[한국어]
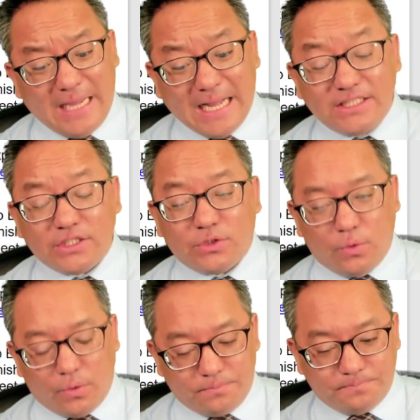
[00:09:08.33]

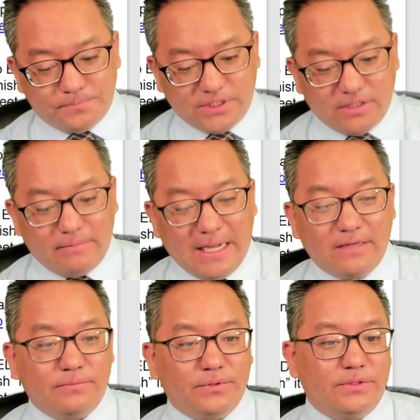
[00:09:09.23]
아직도 지금
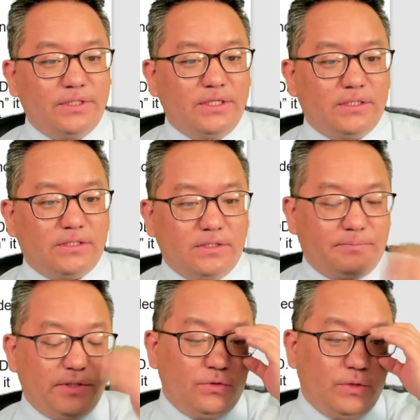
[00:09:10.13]
많은 분들이 그
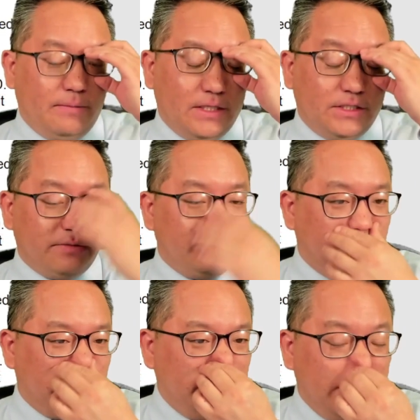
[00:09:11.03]
PUA 받으신
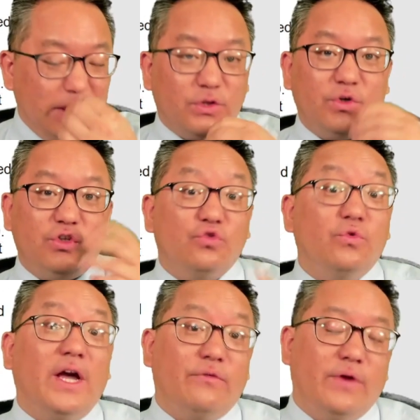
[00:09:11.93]
분들 또
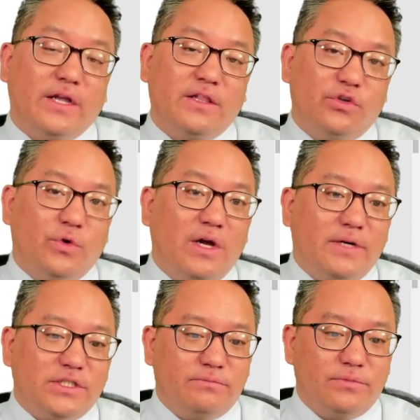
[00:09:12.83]
UI, regular UI
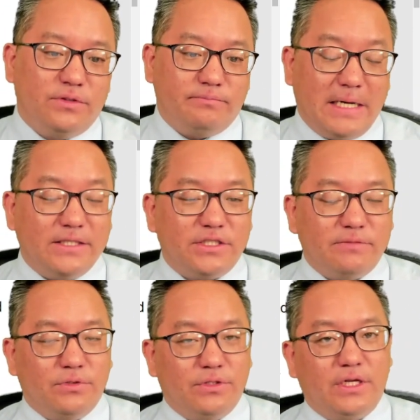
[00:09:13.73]
받으신, 분,
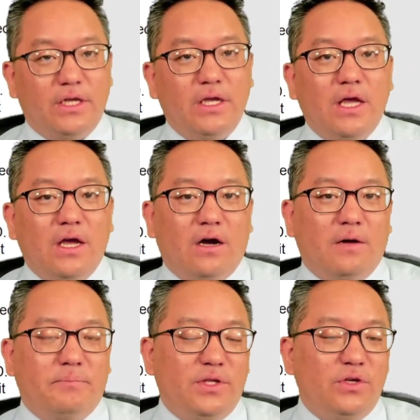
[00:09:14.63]
받으신 분들이 어,
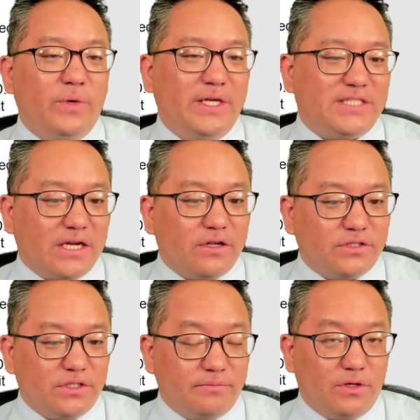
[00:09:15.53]
아, PUA
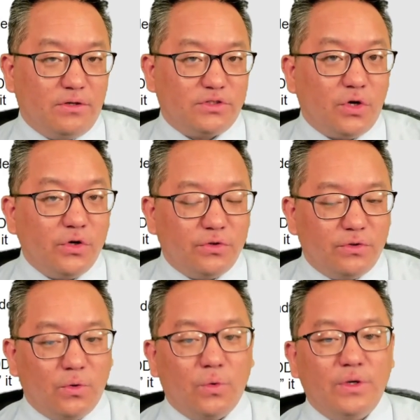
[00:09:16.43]
자격증명
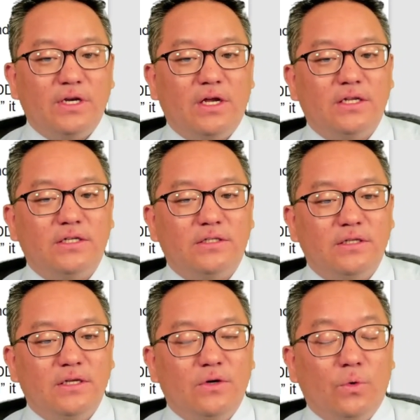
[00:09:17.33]
서류를
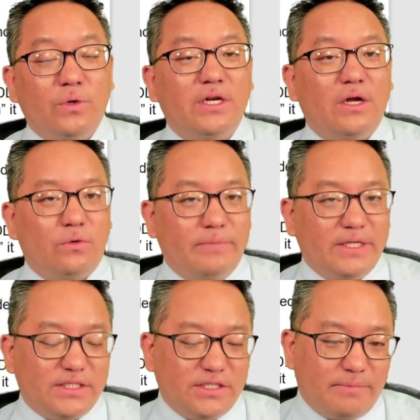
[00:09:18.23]
올리라는 올리라고
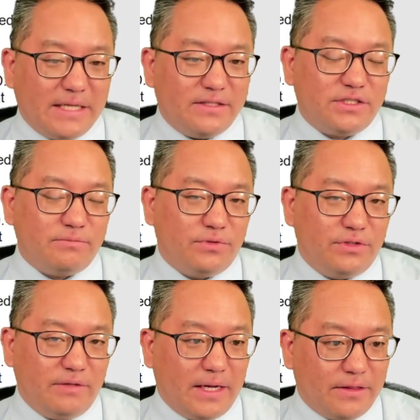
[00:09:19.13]
메시지를 받으신
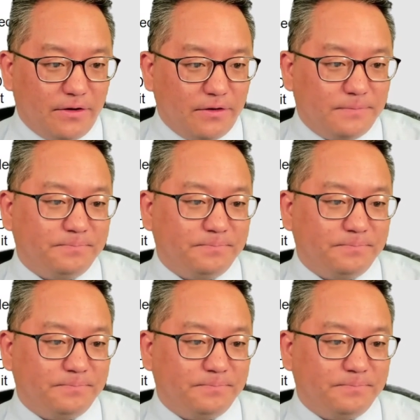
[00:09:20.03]
분들이 많아요.